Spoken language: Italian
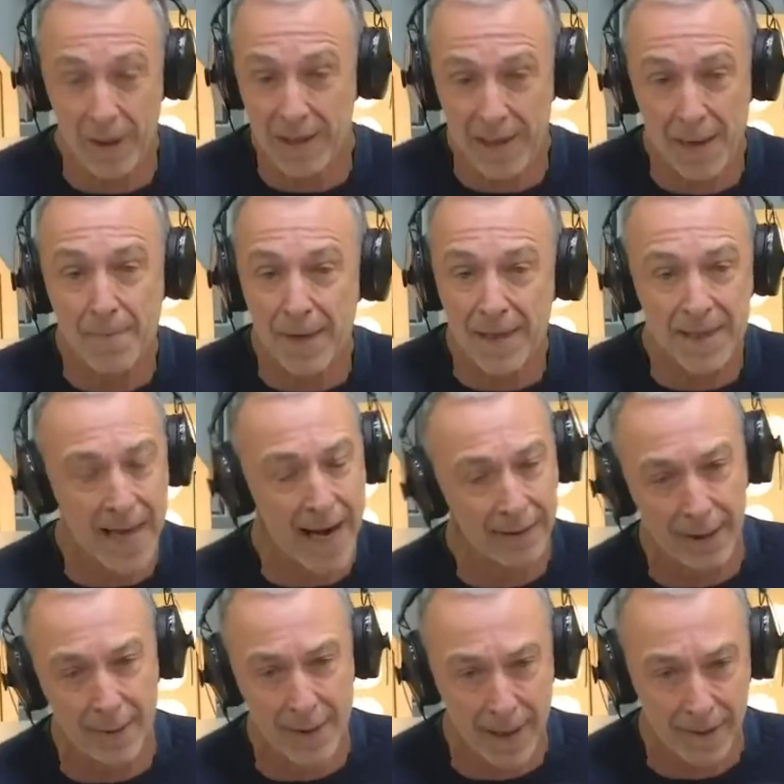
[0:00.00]
dove è sempre
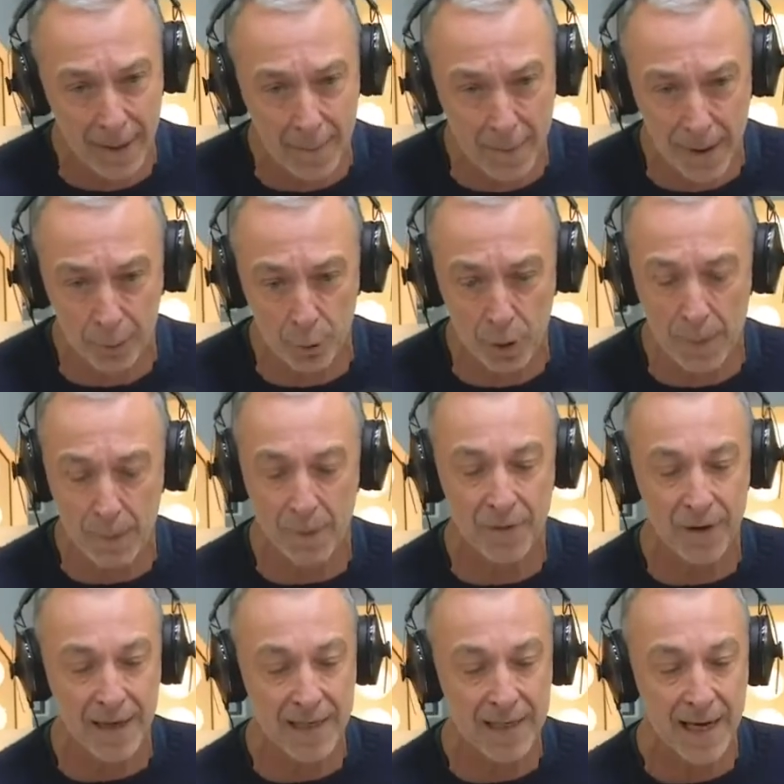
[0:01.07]
estate ma la temperatura è più
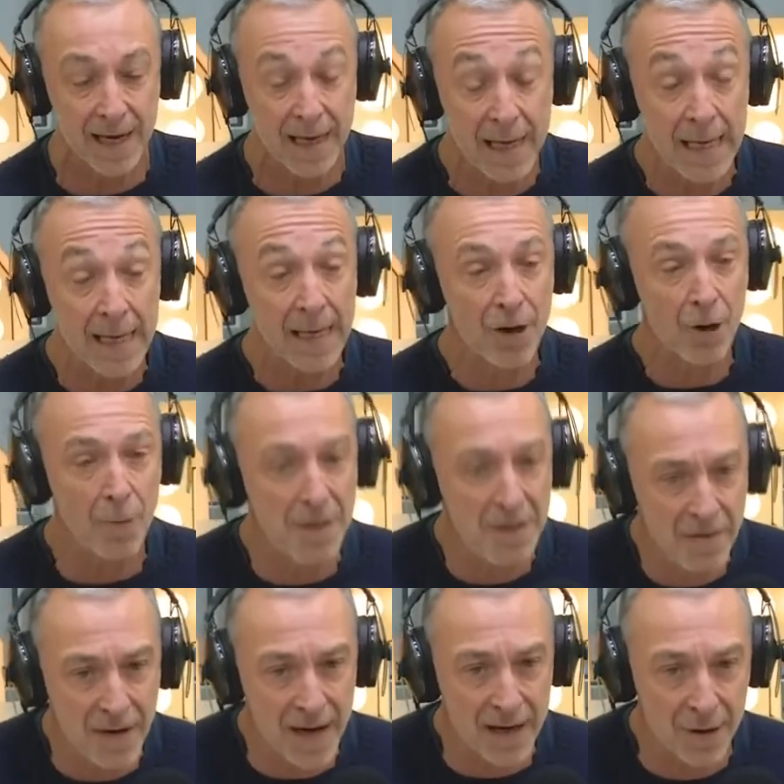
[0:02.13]
fresca. Come
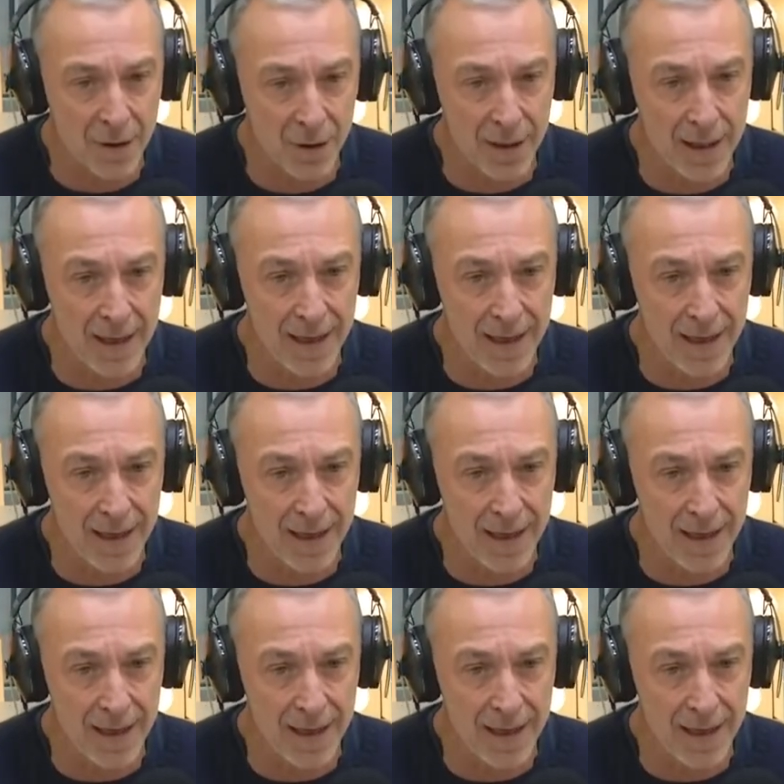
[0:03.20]
si fanno